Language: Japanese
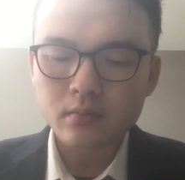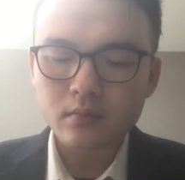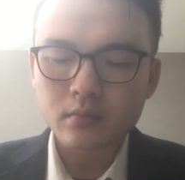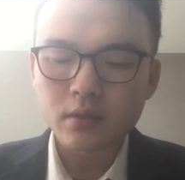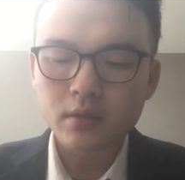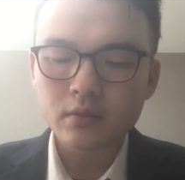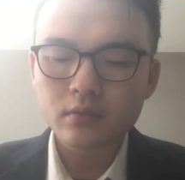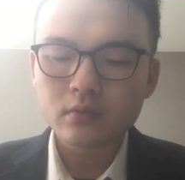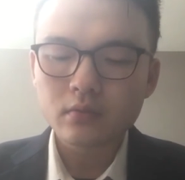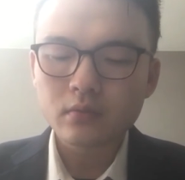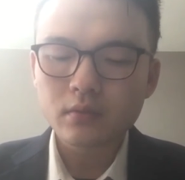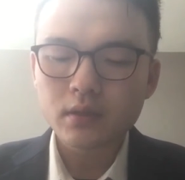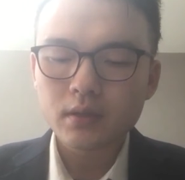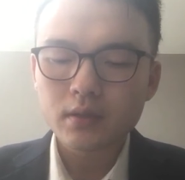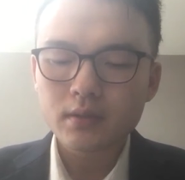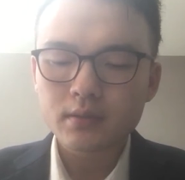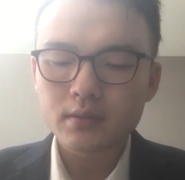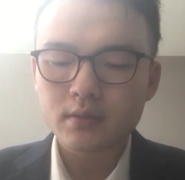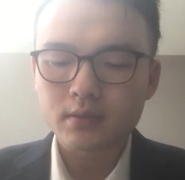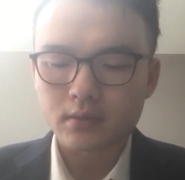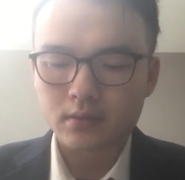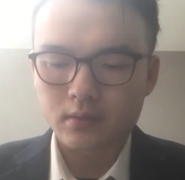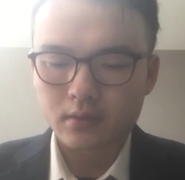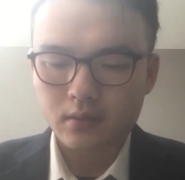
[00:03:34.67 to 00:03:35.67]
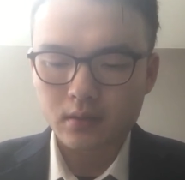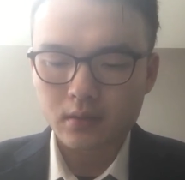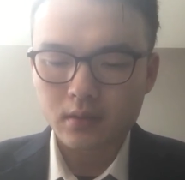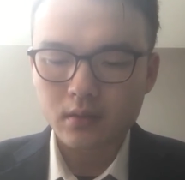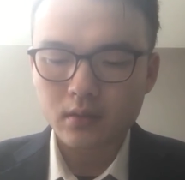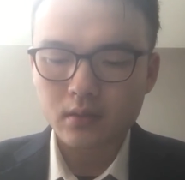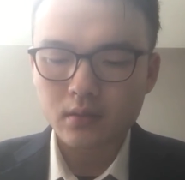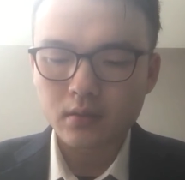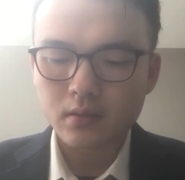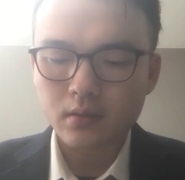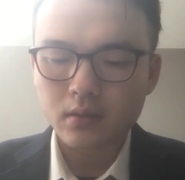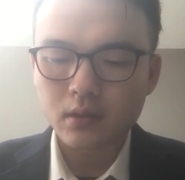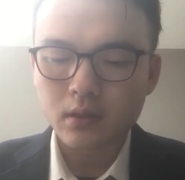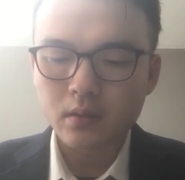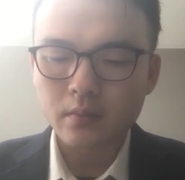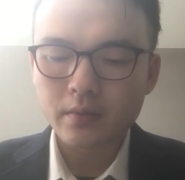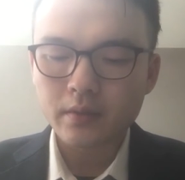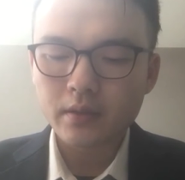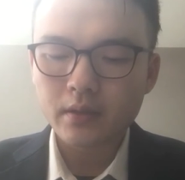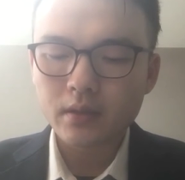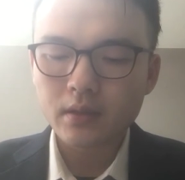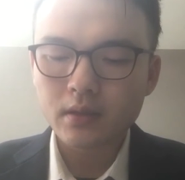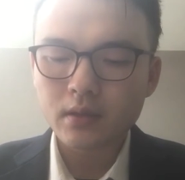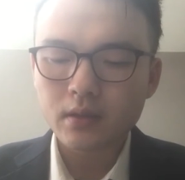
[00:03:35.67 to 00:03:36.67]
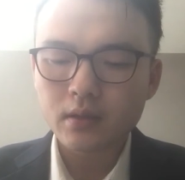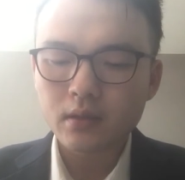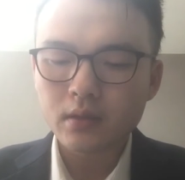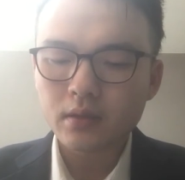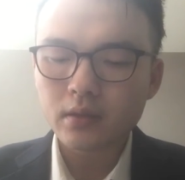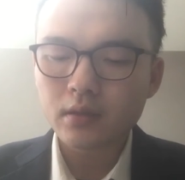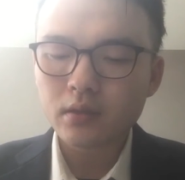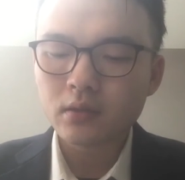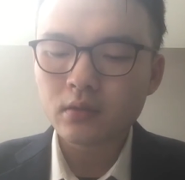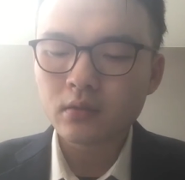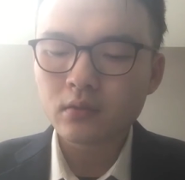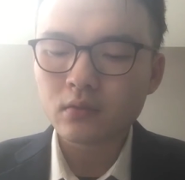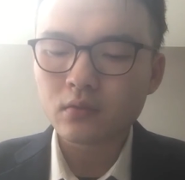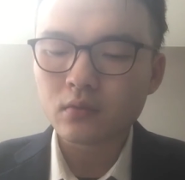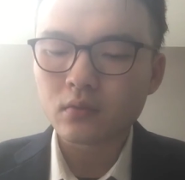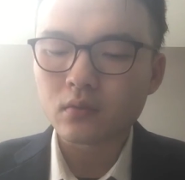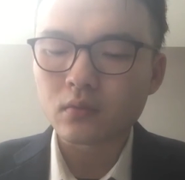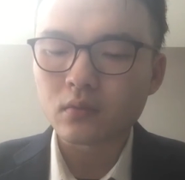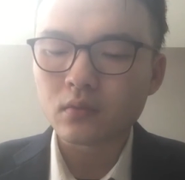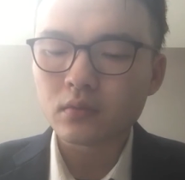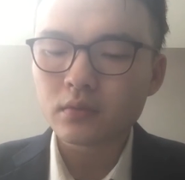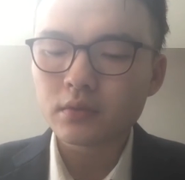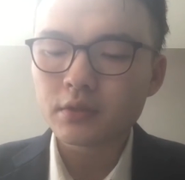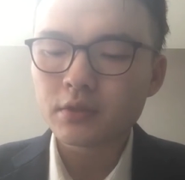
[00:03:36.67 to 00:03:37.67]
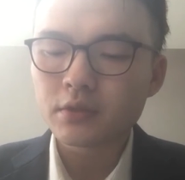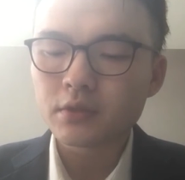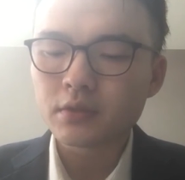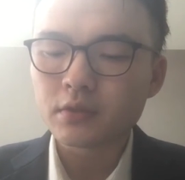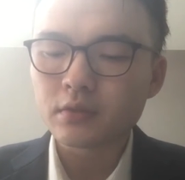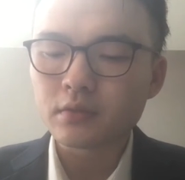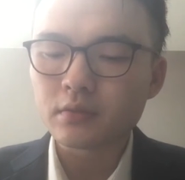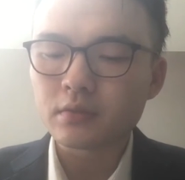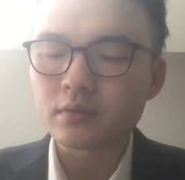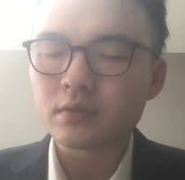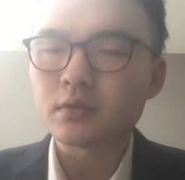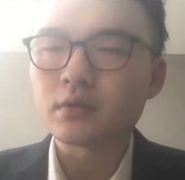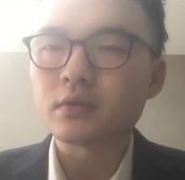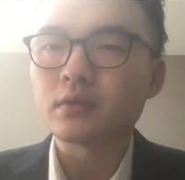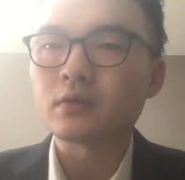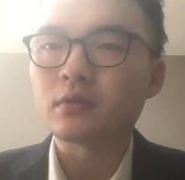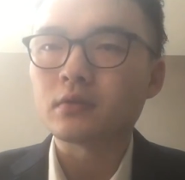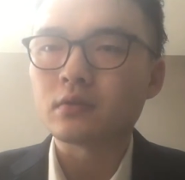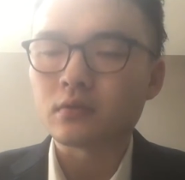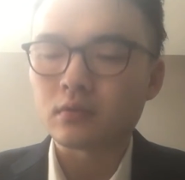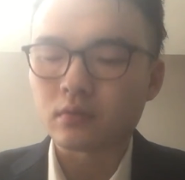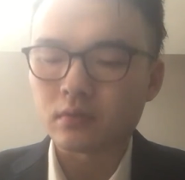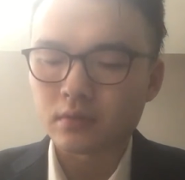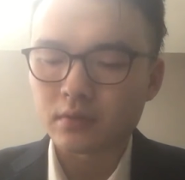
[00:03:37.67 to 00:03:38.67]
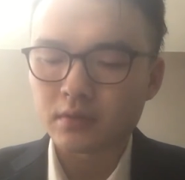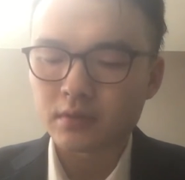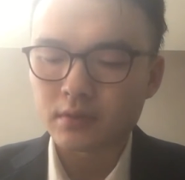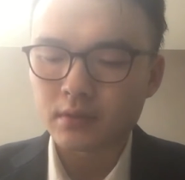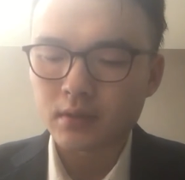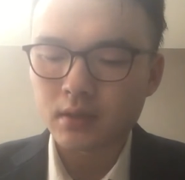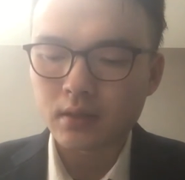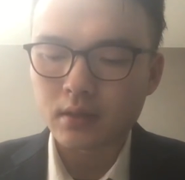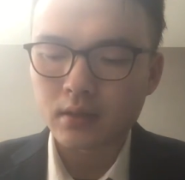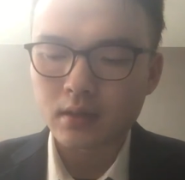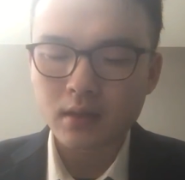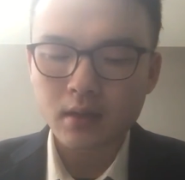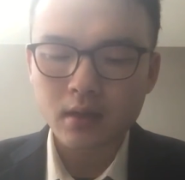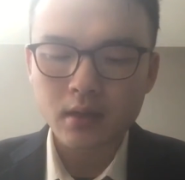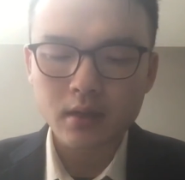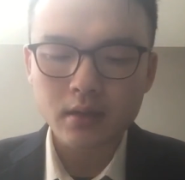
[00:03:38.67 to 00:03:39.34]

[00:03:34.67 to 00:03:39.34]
バイトレンスがアメリカやインドを中心とした